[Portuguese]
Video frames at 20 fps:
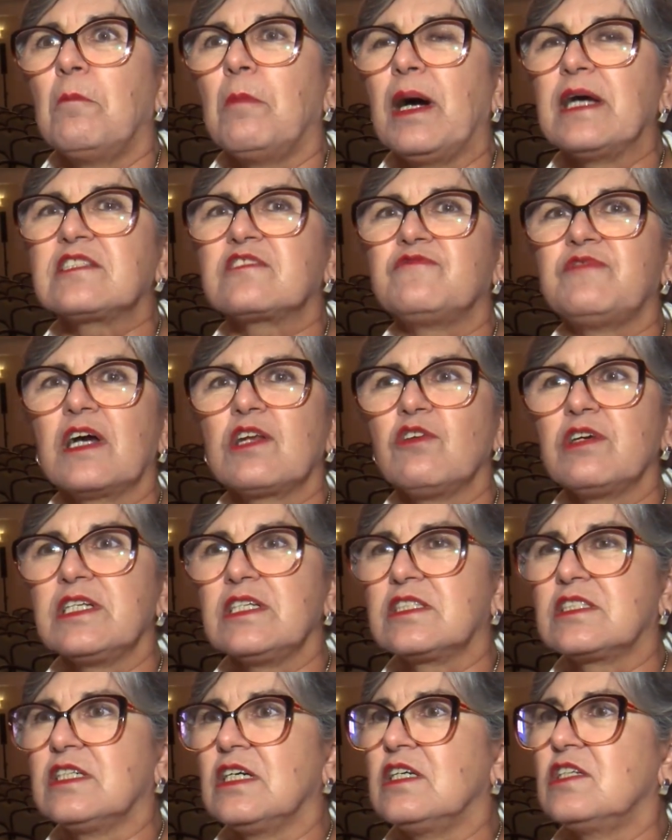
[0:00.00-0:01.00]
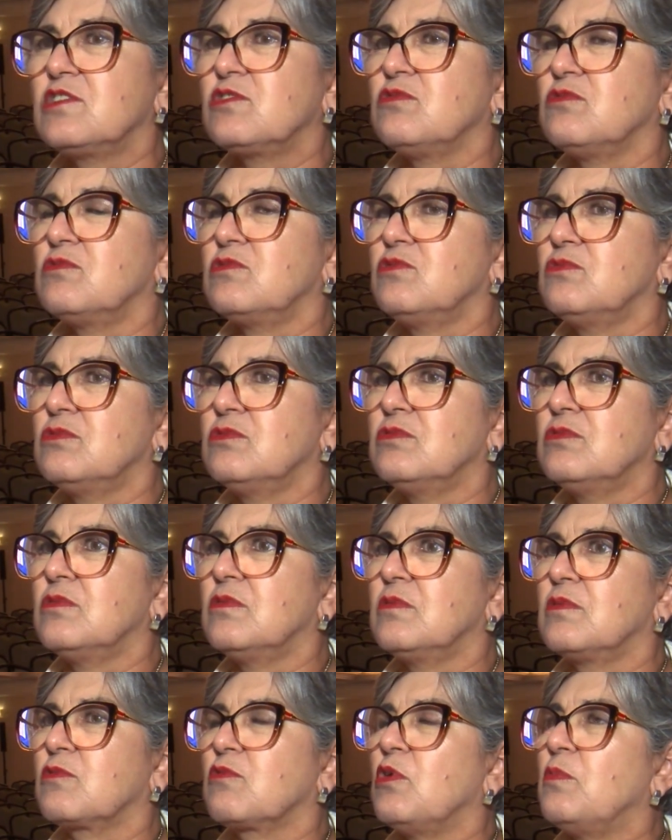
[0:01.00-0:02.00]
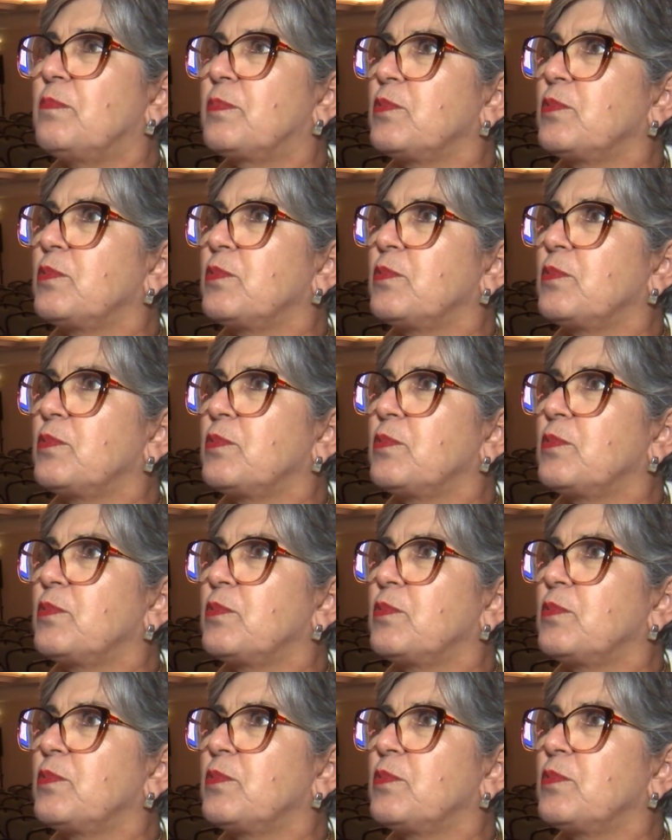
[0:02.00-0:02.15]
mas valorizando no,